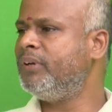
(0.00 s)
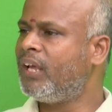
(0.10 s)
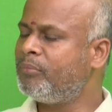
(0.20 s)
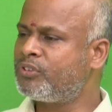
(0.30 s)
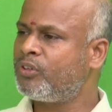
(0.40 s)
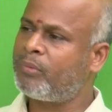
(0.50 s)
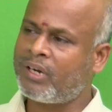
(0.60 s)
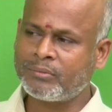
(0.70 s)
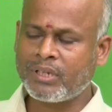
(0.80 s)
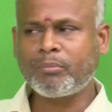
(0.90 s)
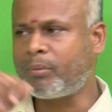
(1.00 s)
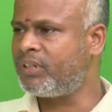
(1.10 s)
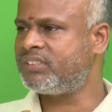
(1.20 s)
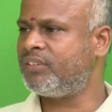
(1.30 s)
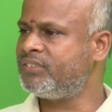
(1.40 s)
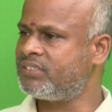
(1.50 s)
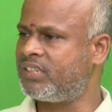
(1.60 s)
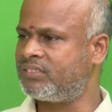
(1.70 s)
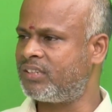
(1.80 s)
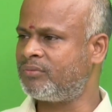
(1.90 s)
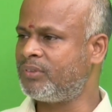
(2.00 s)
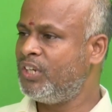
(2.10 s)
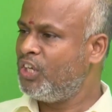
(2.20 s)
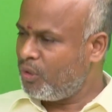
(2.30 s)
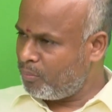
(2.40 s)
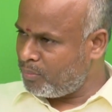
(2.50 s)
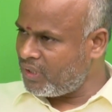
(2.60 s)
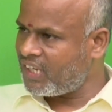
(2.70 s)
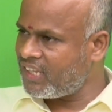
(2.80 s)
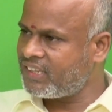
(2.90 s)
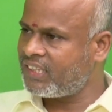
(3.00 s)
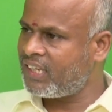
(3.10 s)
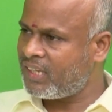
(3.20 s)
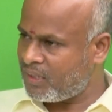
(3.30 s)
మీడియా మిత్రులు మాత్రం మమ్మల్ని సేవ్ చేశారు సార్ మీరేదైతే